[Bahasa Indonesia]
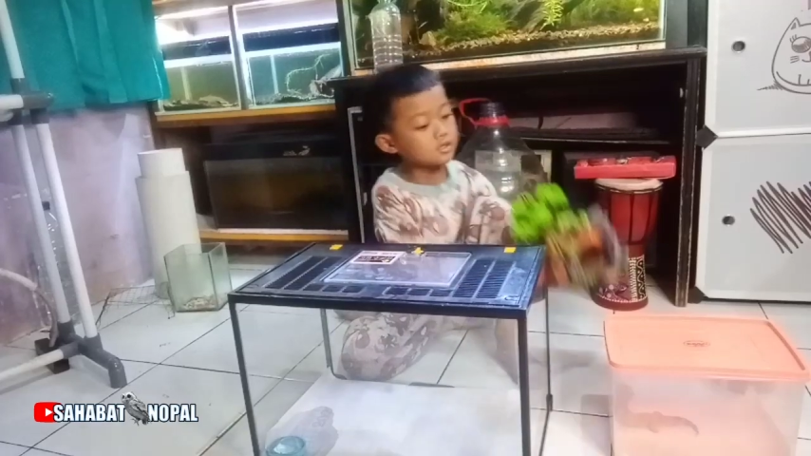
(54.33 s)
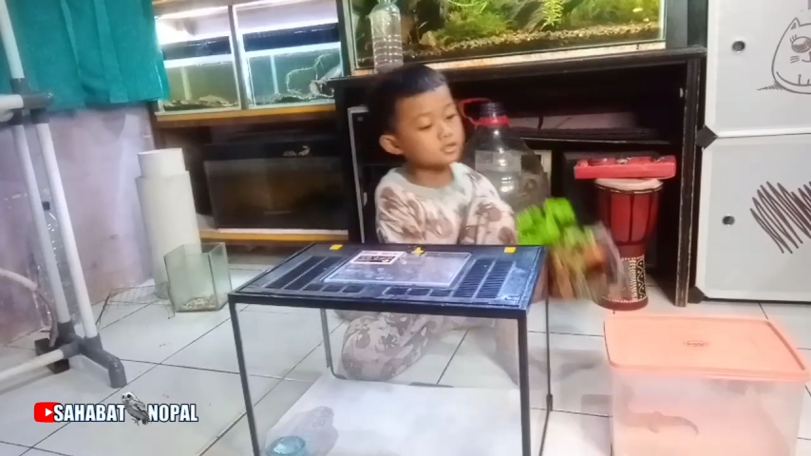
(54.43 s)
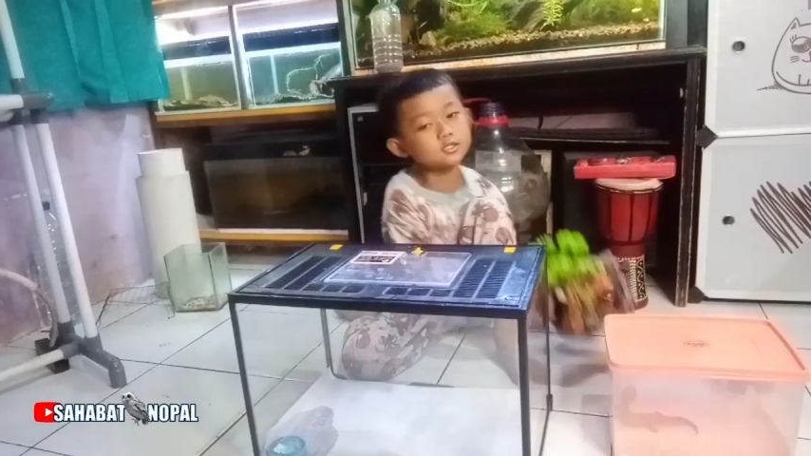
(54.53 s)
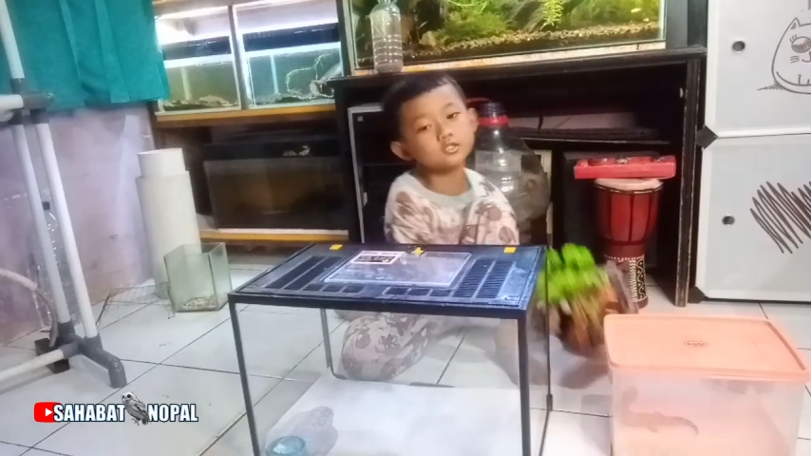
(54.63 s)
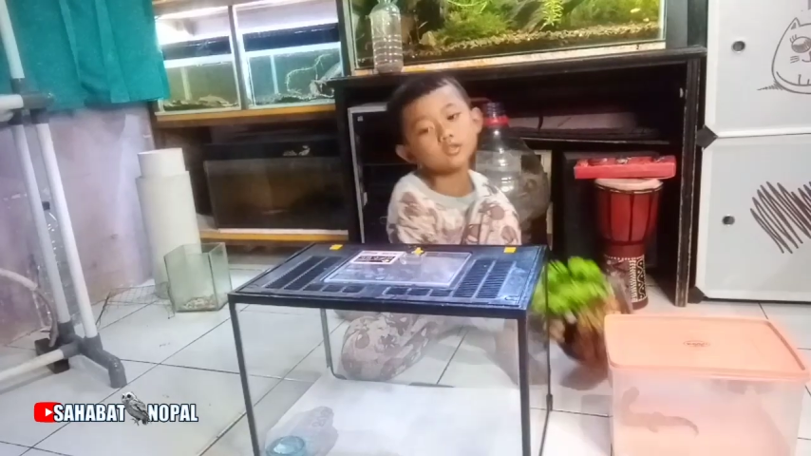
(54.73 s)

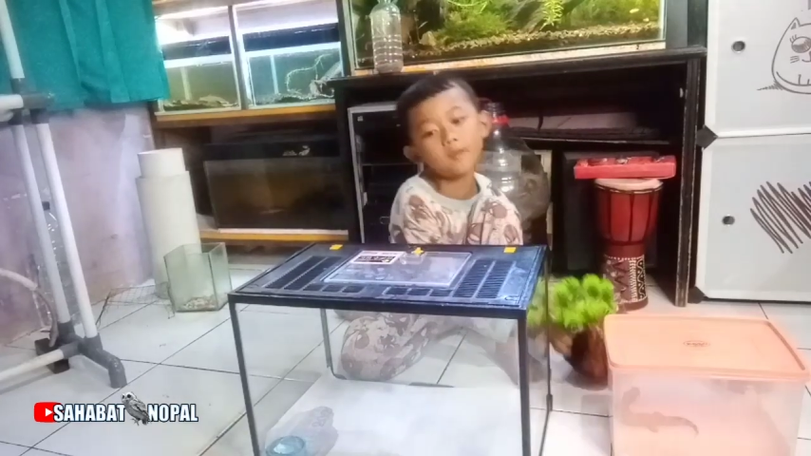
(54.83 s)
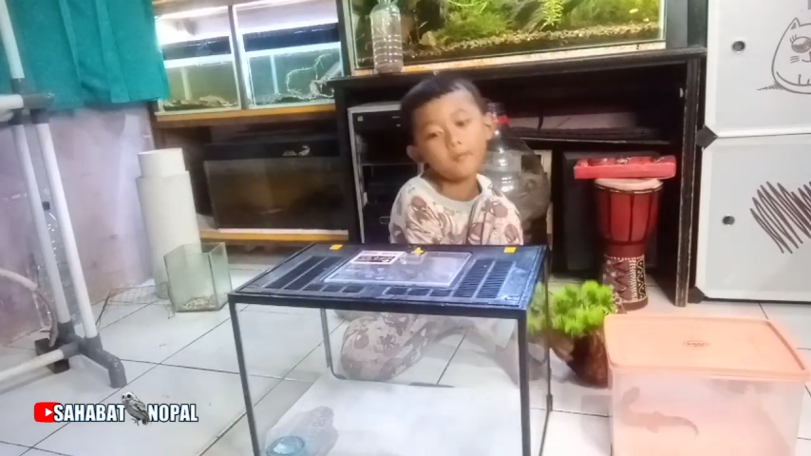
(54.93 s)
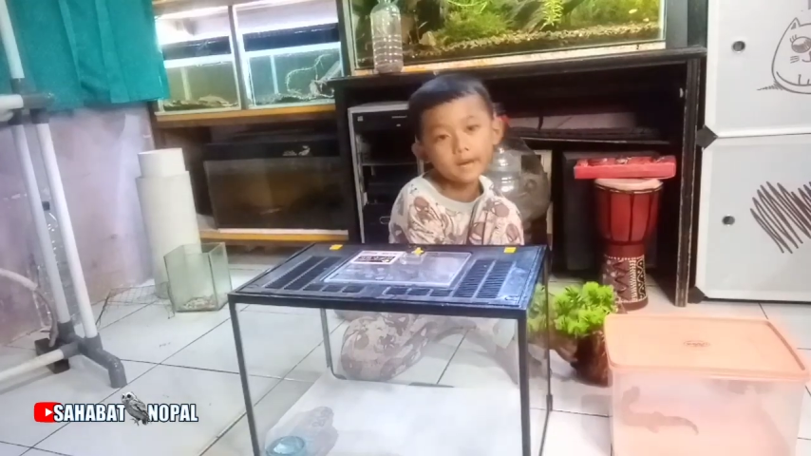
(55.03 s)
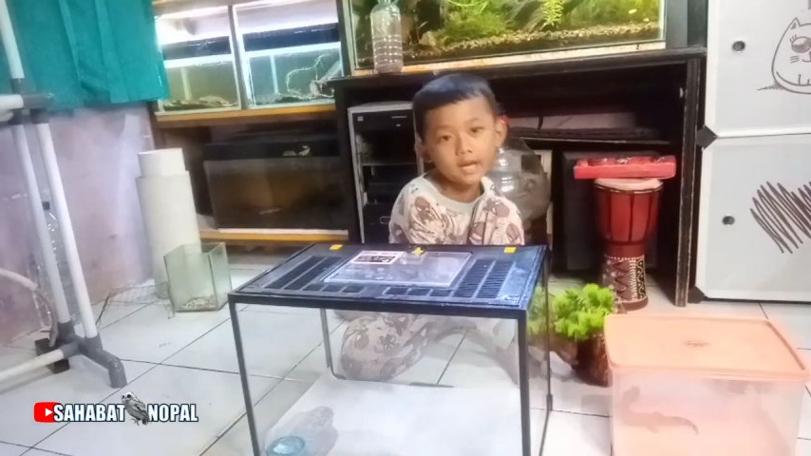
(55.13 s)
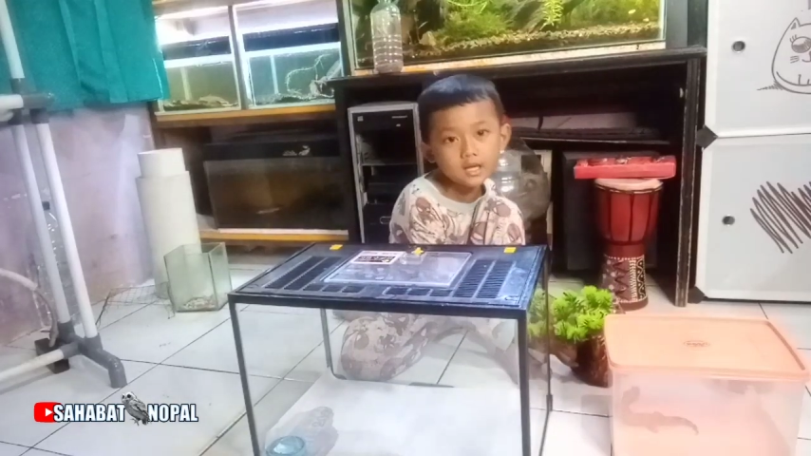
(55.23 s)
si Jo mau
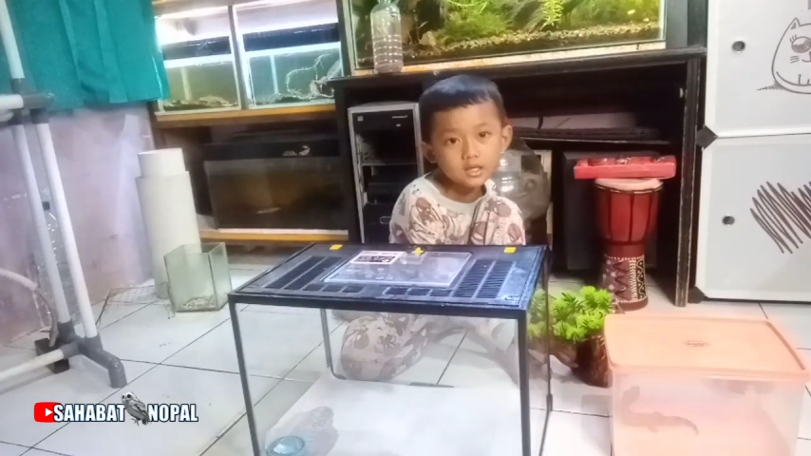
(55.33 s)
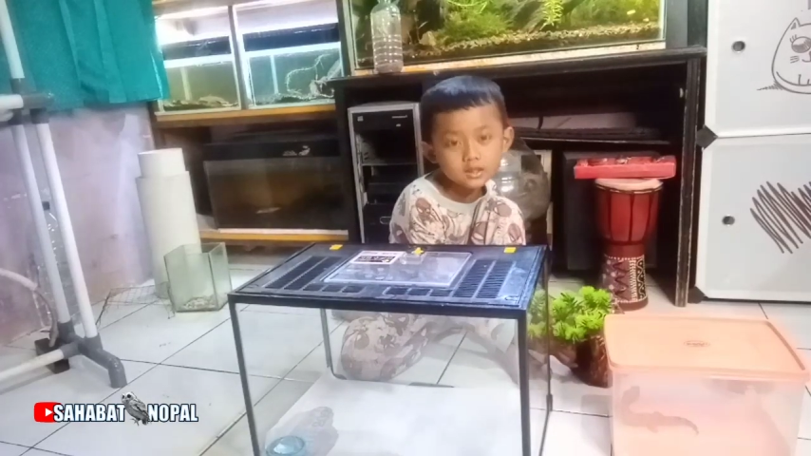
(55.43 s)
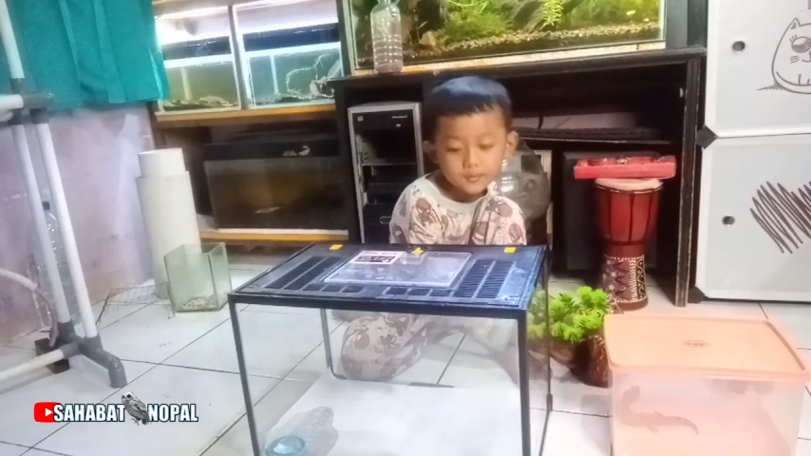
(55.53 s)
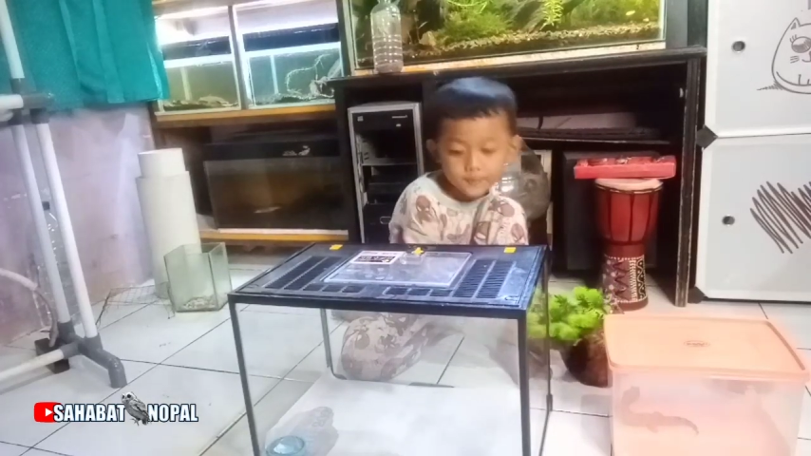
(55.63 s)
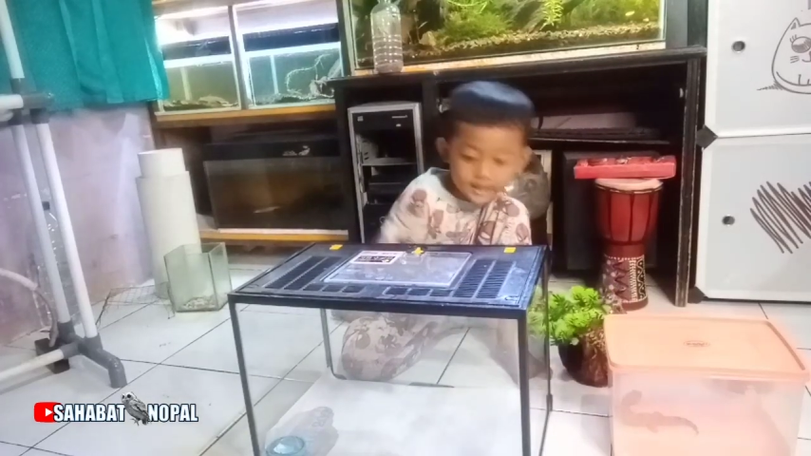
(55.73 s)
pengen
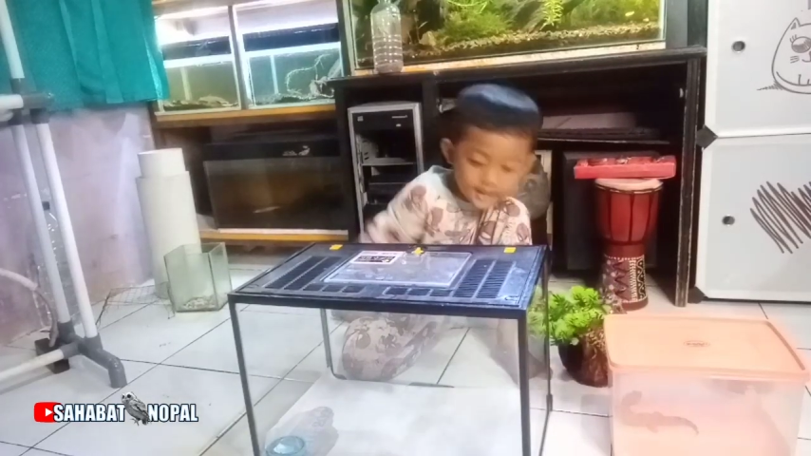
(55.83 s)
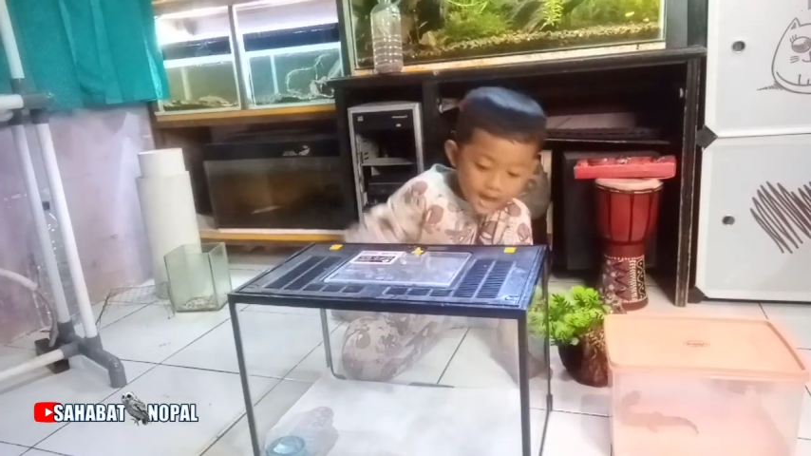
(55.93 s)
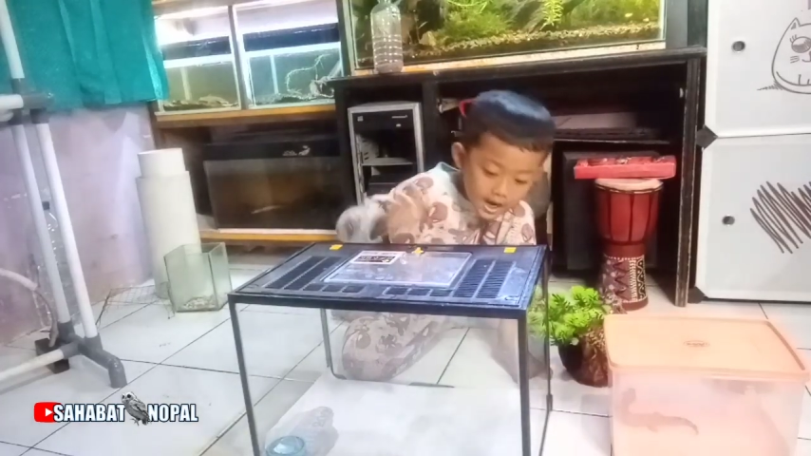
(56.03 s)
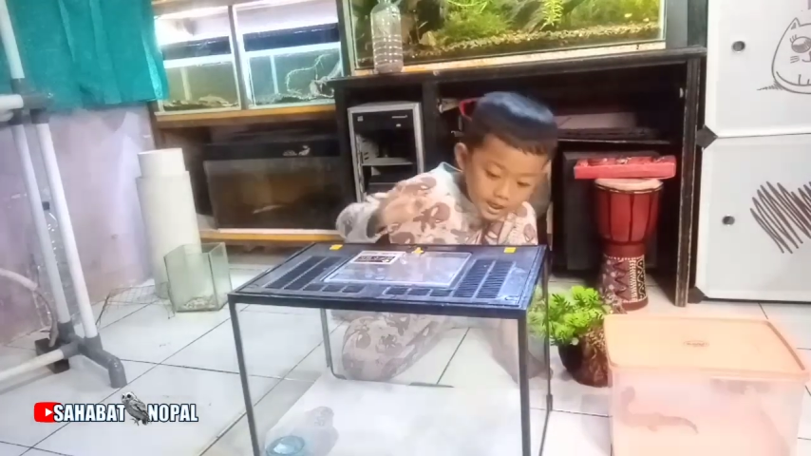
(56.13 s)
dipindah